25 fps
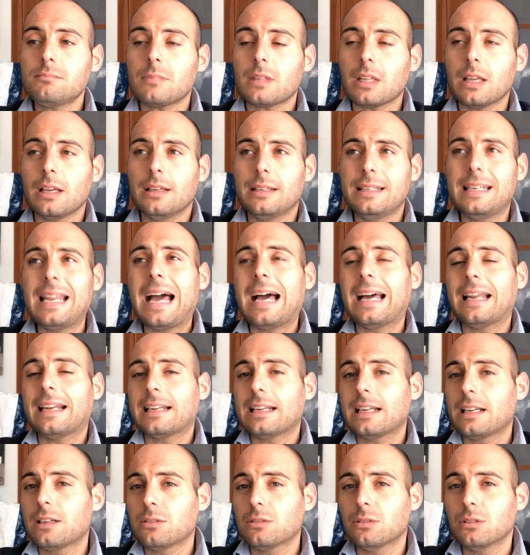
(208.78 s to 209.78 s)
eh,
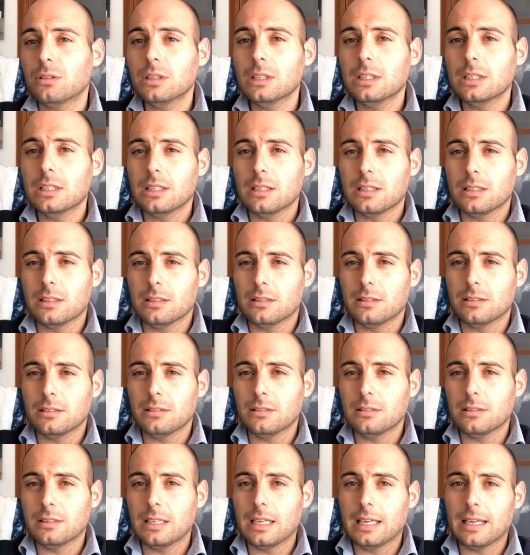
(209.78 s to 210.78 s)
narrano eh,
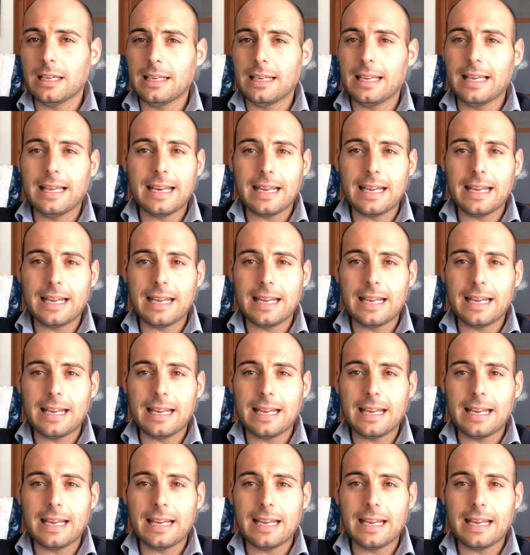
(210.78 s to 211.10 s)
la, la,